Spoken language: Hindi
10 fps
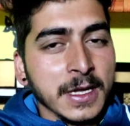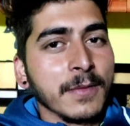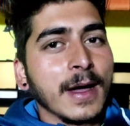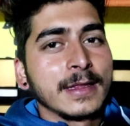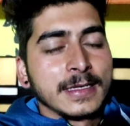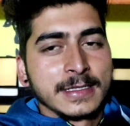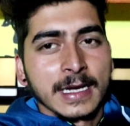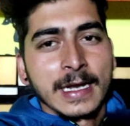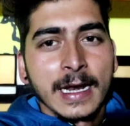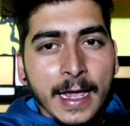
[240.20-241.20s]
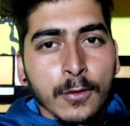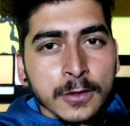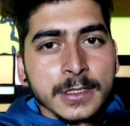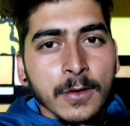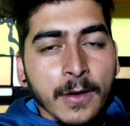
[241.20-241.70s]
उसके बाद चलने लायक
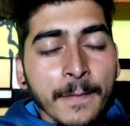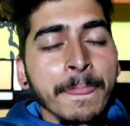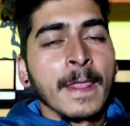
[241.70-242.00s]
हो जाऊँगा